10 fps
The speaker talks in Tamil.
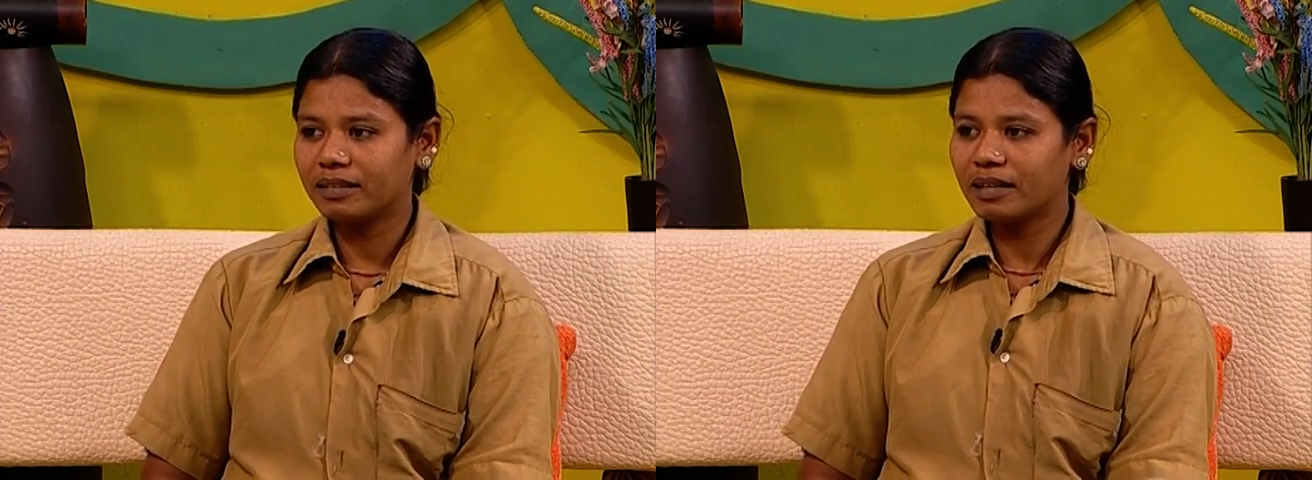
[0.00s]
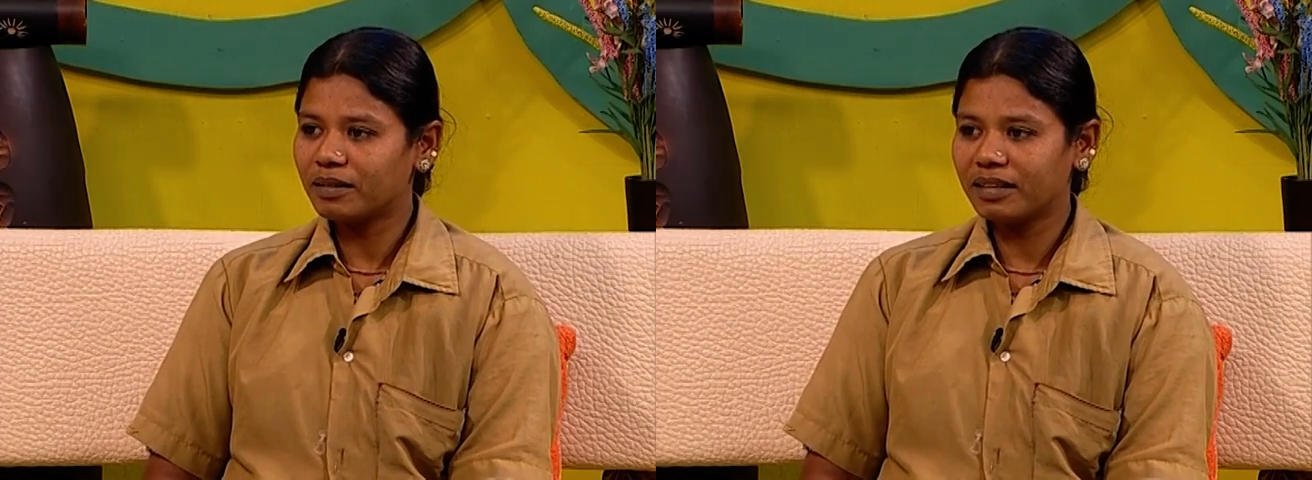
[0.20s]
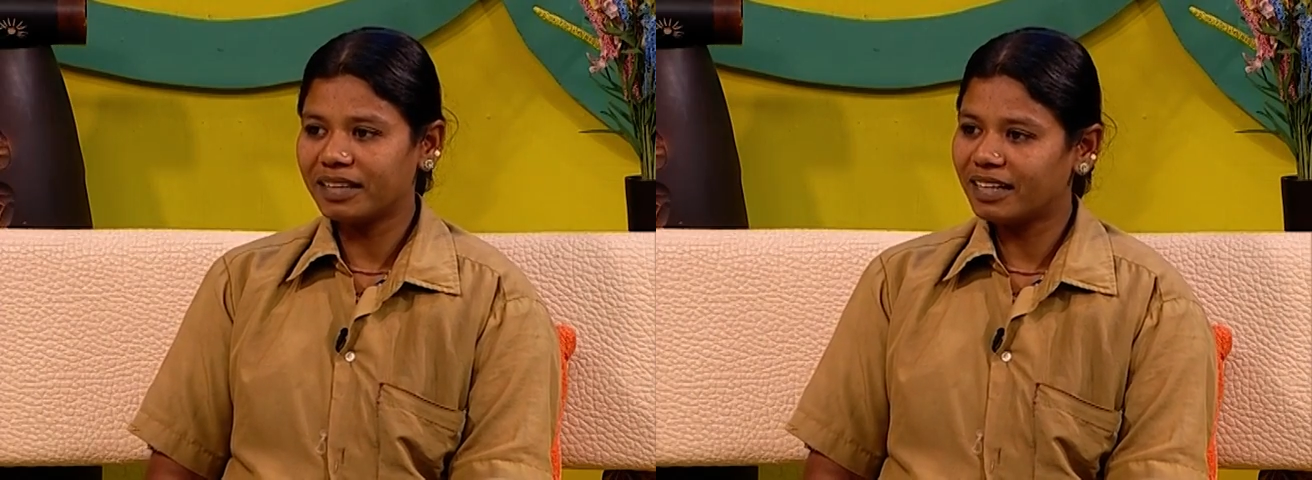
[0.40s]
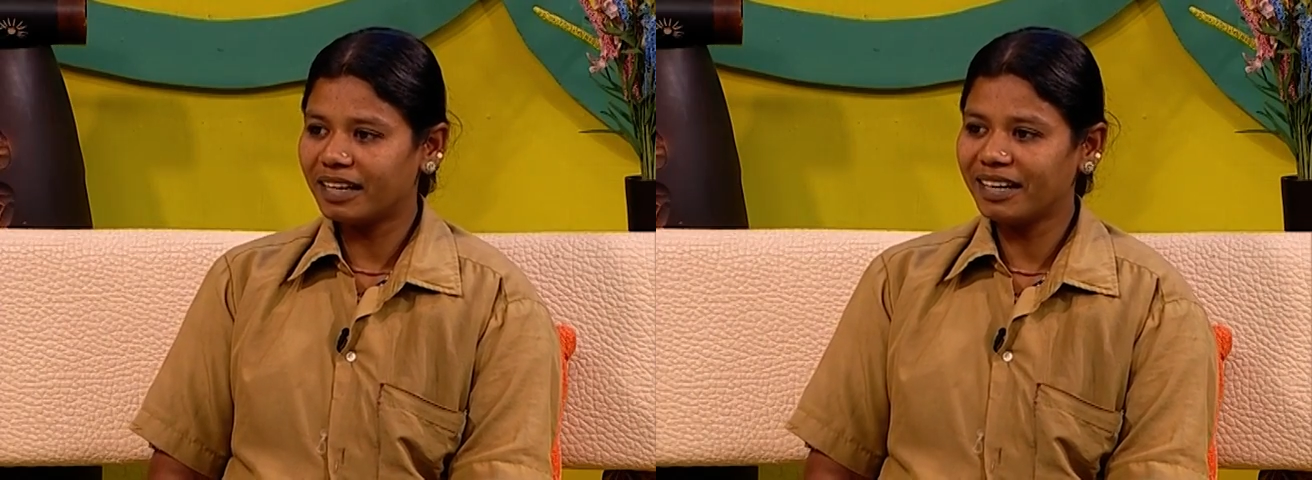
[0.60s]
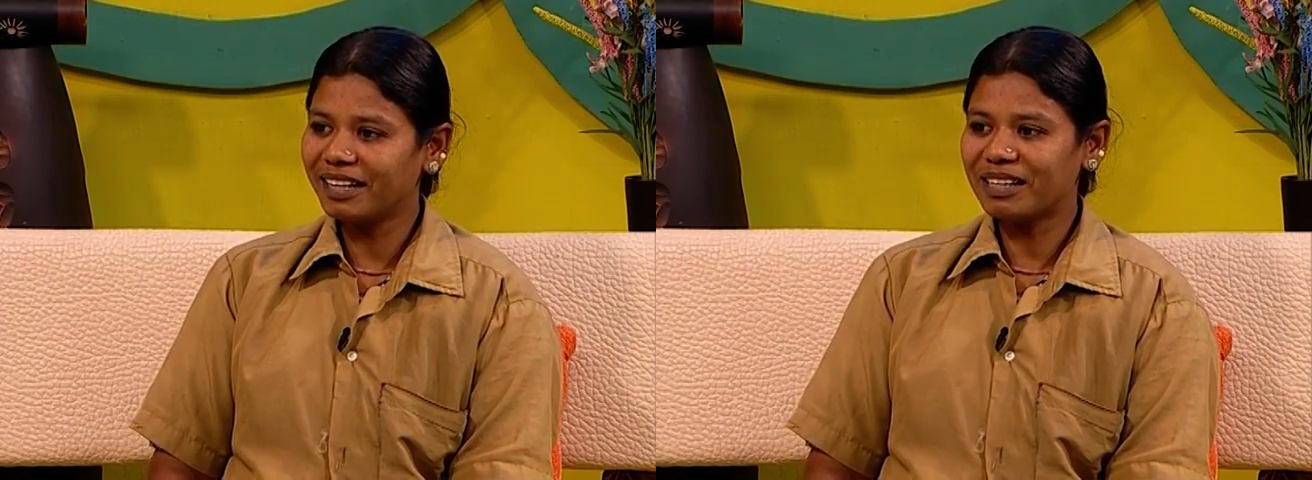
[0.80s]
நான் நீங்கள்
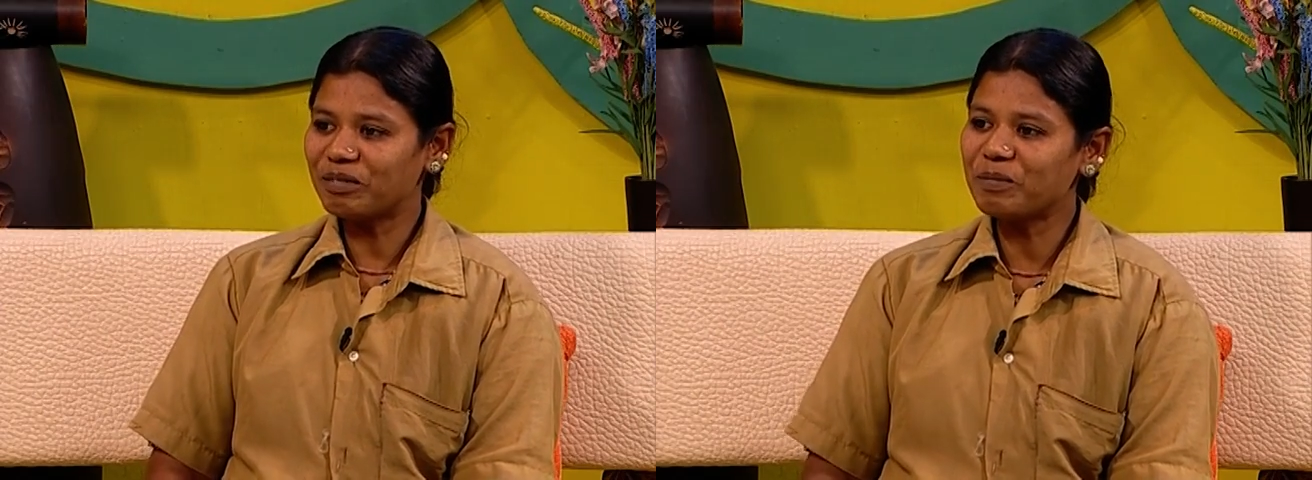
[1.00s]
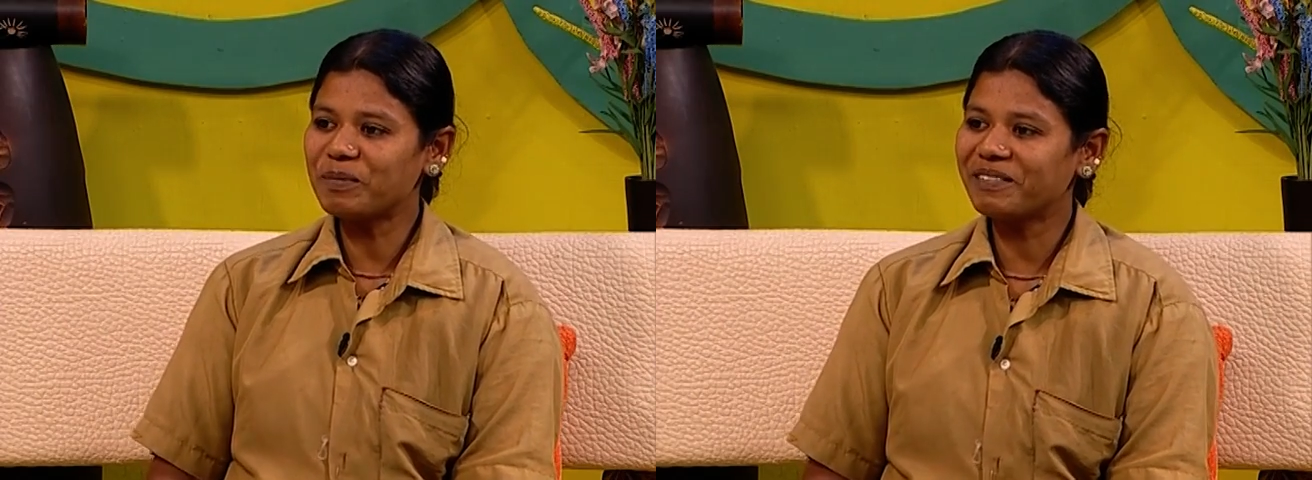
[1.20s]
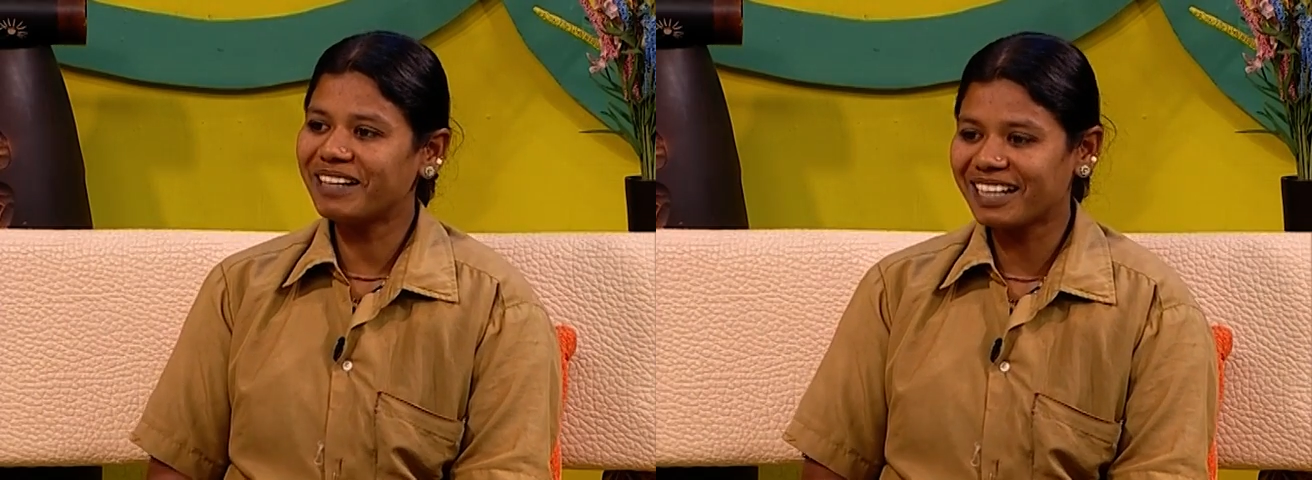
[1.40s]
லேடி நான் கூப்பிடவே